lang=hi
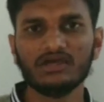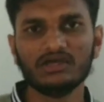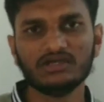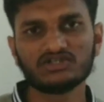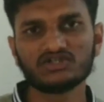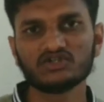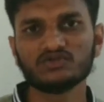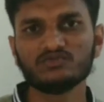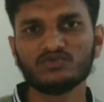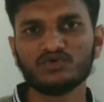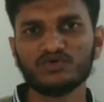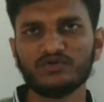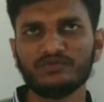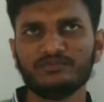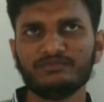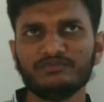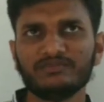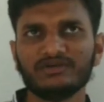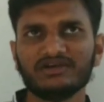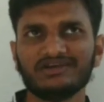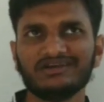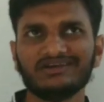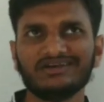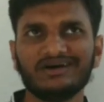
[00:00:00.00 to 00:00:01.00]
इसी मुहिम
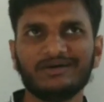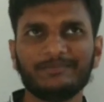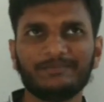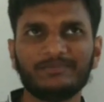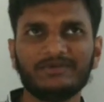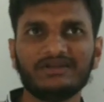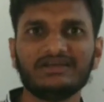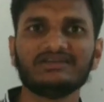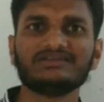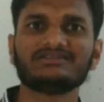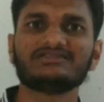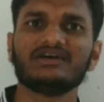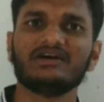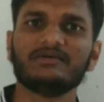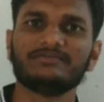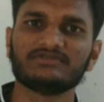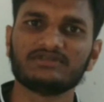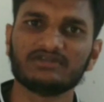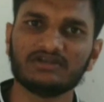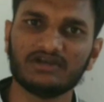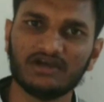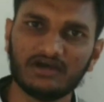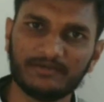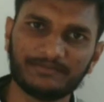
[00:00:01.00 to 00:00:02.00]
में अपने हिसाब
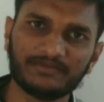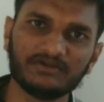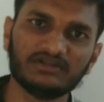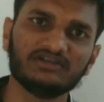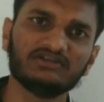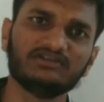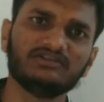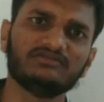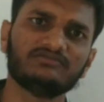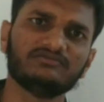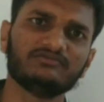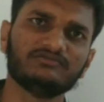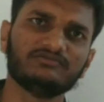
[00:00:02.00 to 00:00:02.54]
से अपने